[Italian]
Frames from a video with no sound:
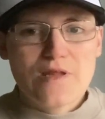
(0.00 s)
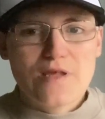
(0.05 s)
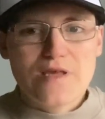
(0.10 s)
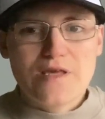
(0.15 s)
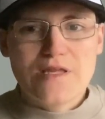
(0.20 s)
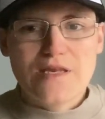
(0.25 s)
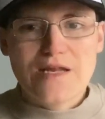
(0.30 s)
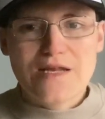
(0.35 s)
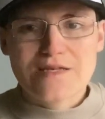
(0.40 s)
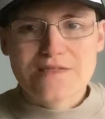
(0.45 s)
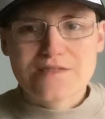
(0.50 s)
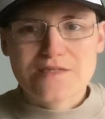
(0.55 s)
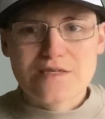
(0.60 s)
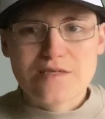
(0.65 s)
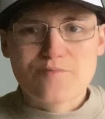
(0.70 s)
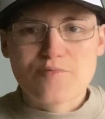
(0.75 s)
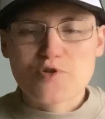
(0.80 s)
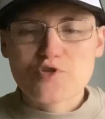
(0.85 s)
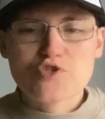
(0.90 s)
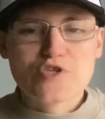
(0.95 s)
in
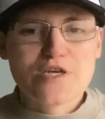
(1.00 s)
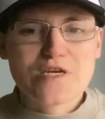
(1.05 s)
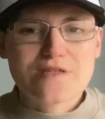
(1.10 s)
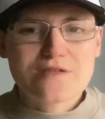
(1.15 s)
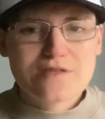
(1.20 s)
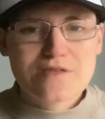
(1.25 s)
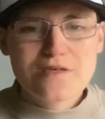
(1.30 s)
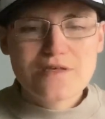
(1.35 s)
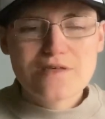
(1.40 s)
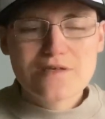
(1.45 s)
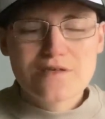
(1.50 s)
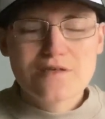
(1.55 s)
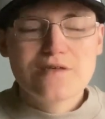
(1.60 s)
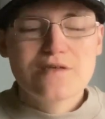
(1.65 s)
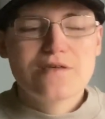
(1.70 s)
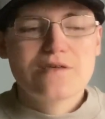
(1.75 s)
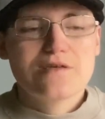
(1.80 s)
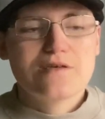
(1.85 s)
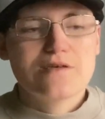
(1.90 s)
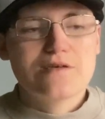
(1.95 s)
altri progetti
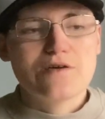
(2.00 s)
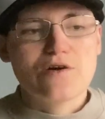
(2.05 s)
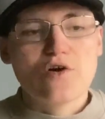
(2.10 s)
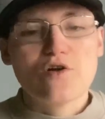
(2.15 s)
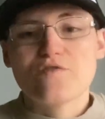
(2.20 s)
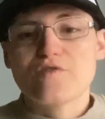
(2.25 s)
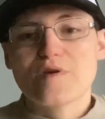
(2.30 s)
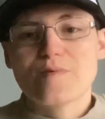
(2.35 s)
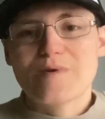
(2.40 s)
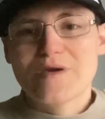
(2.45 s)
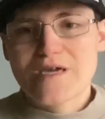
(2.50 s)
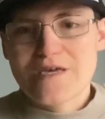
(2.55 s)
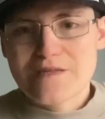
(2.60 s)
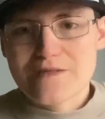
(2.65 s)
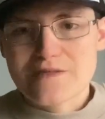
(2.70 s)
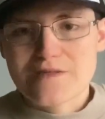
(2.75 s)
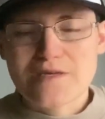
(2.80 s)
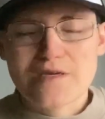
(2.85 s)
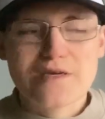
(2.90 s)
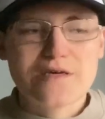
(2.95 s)

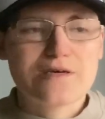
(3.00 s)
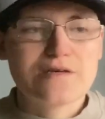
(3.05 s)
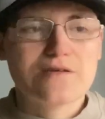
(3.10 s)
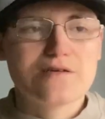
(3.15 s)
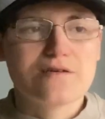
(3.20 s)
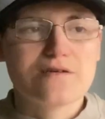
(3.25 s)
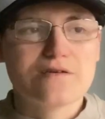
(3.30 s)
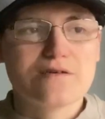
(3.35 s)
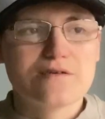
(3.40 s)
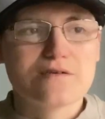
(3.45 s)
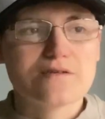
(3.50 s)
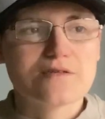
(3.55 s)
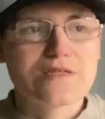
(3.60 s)
ovviamente eh,